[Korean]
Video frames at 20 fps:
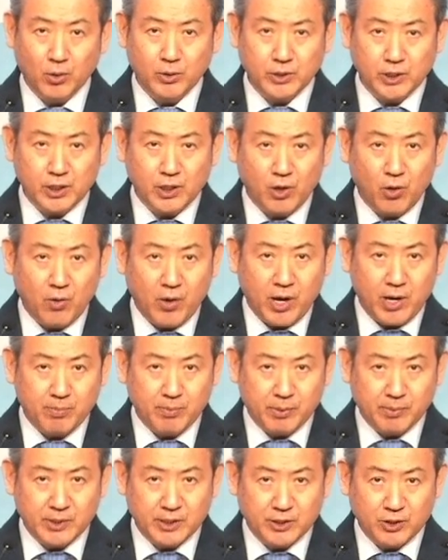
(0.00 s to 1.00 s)
오직 여호와
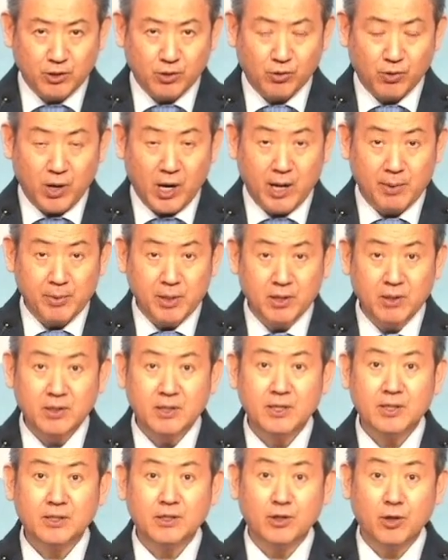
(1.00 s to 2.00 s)
율법을 즐거워하며
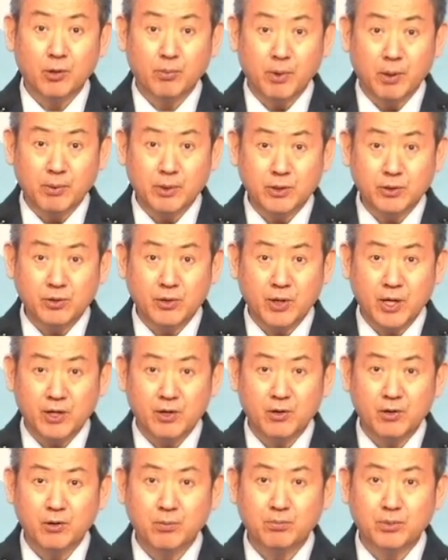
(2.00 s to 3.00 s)
그 율법을
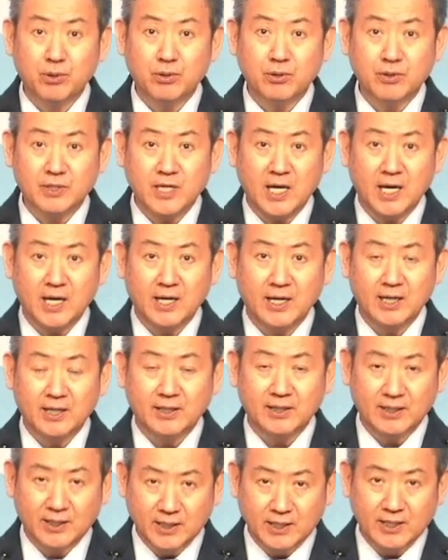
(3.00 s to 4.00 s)
주야로 묵상
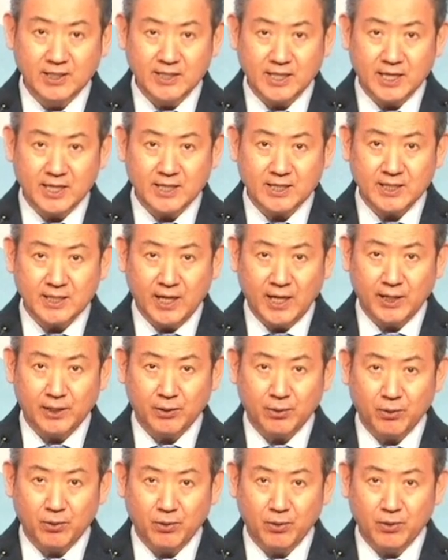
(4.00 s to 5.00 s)
듣는 자의
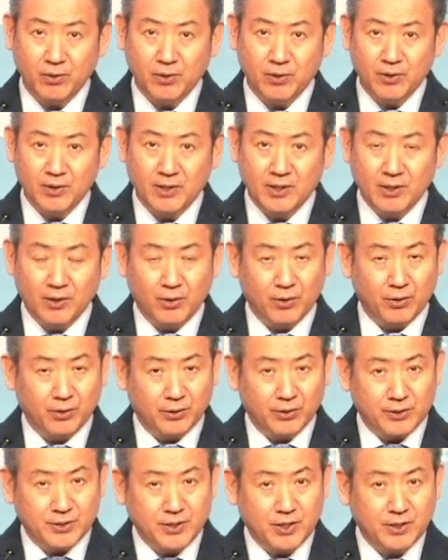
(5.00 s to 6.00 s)
태도.
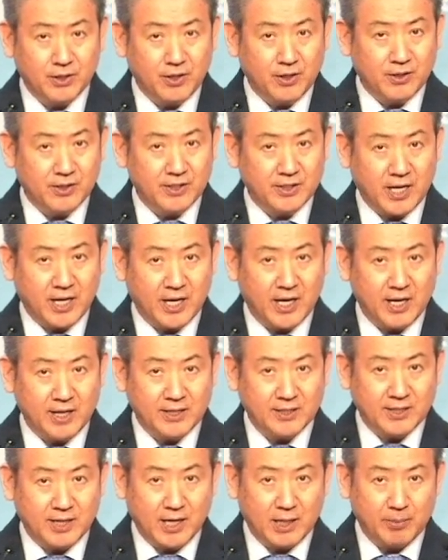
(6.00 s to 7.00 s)
오늘도 성경을
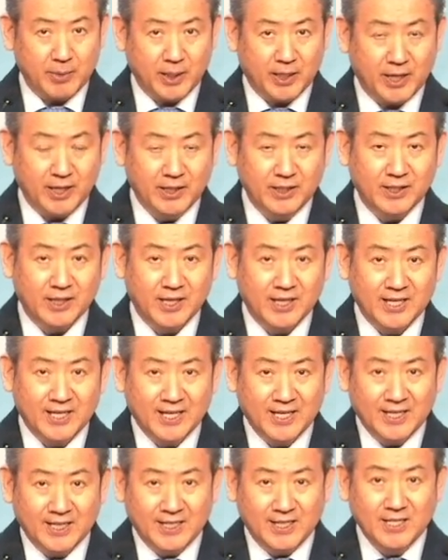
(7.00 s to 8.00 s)
사랑하는 사람에게는
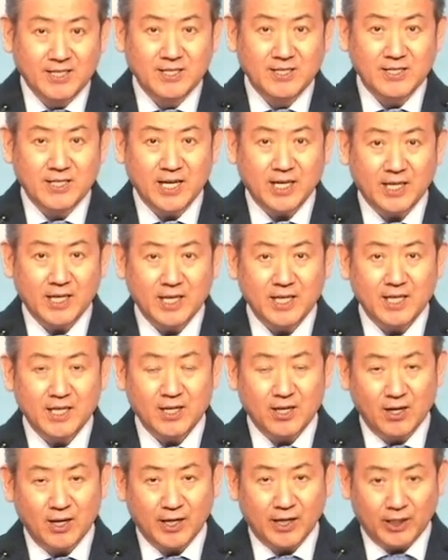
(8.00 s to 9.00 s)
인생이
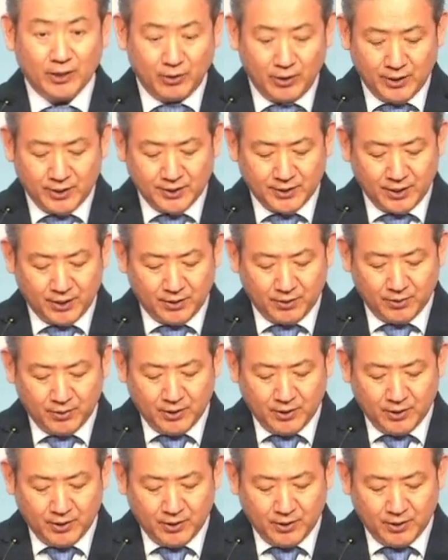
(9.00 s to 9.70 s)
열리게 돼 있어요.